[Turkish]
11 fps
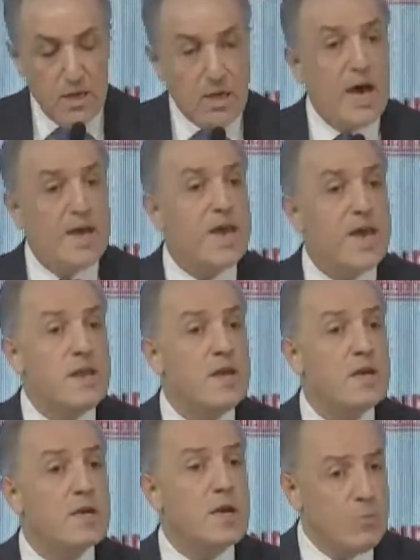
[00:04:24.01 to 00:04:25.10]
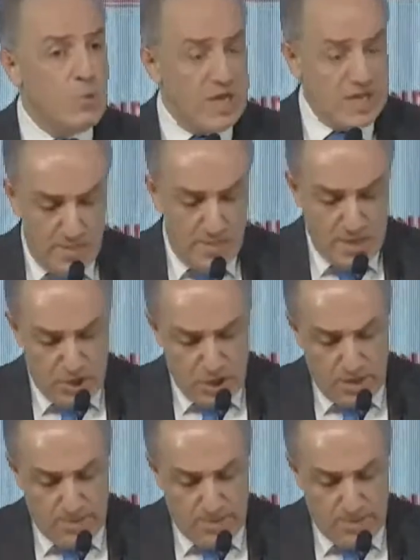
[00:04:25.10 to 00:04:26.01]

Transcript: aynen kabul edilebilecek.